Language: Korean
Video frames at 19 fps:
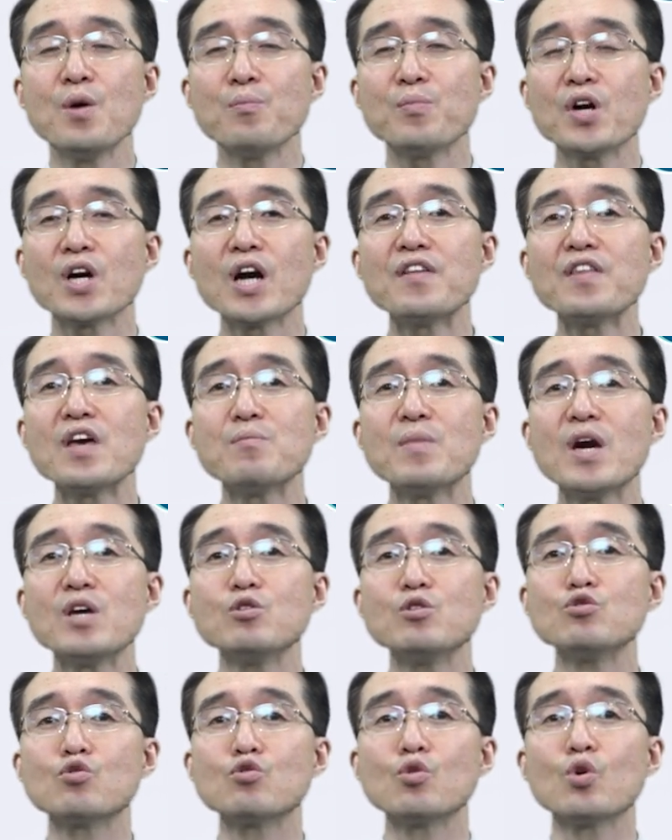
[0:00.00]
평안에
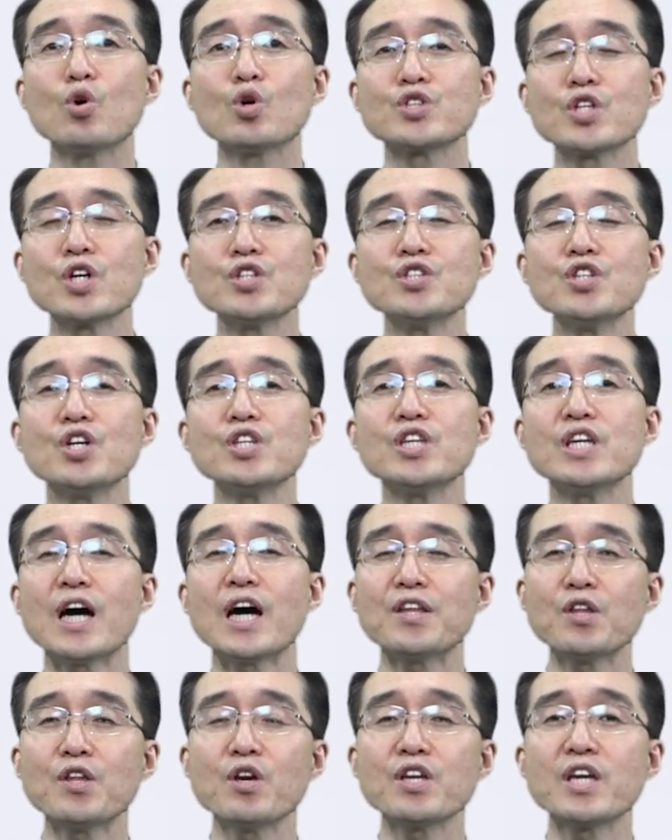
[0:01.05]
매는 줄로 성령이
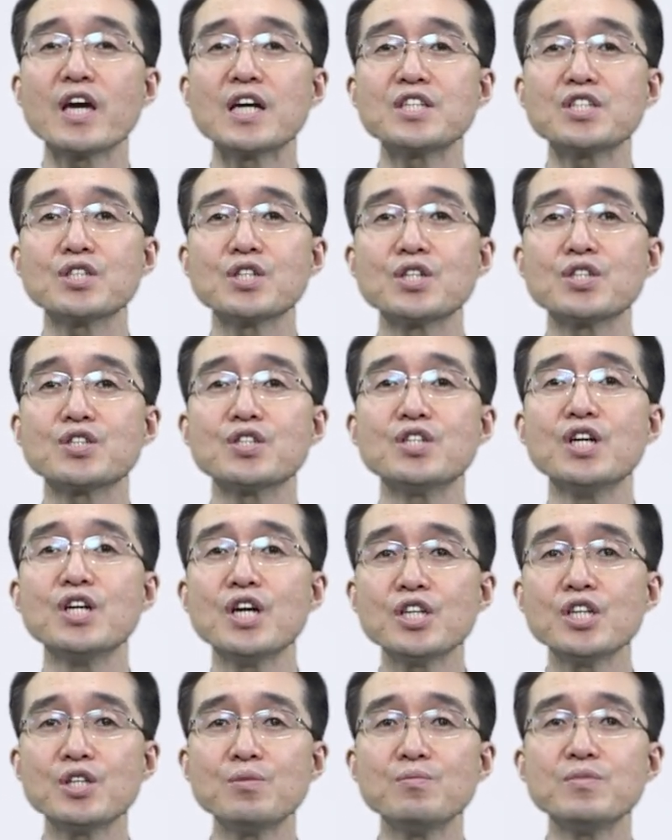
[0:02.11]
하나 되게 하신 것을
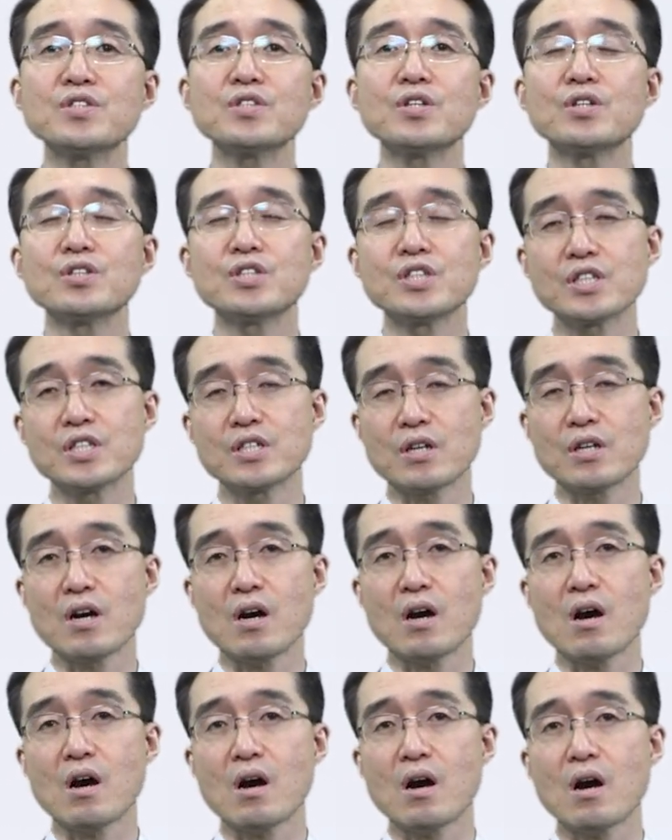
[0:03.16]
힘써 지키라.
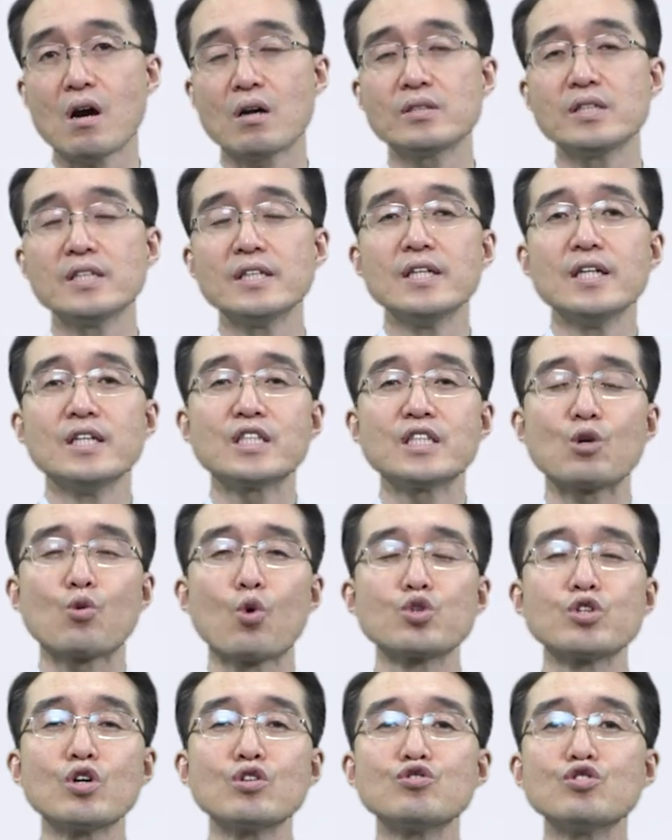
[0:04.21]
자,
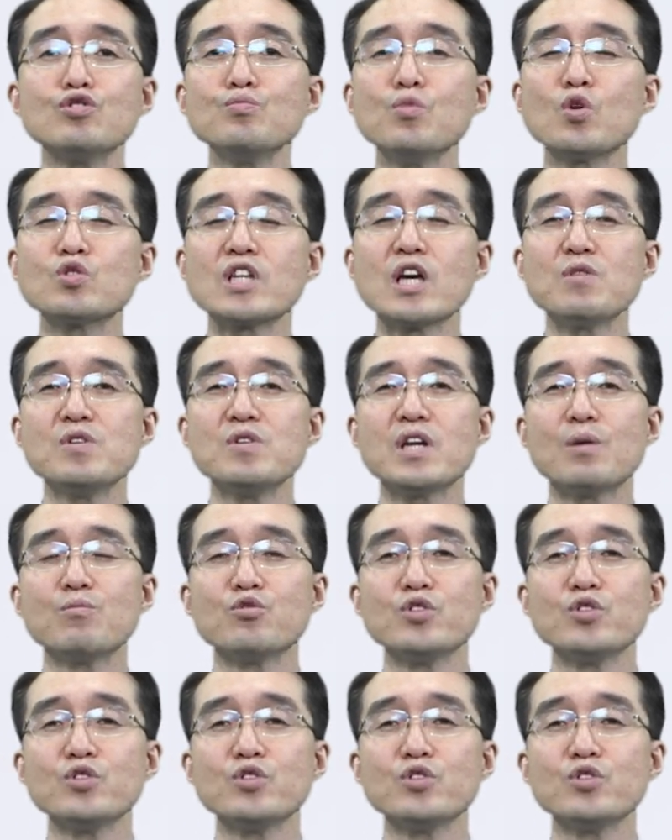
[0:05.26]
고성준 목사님이란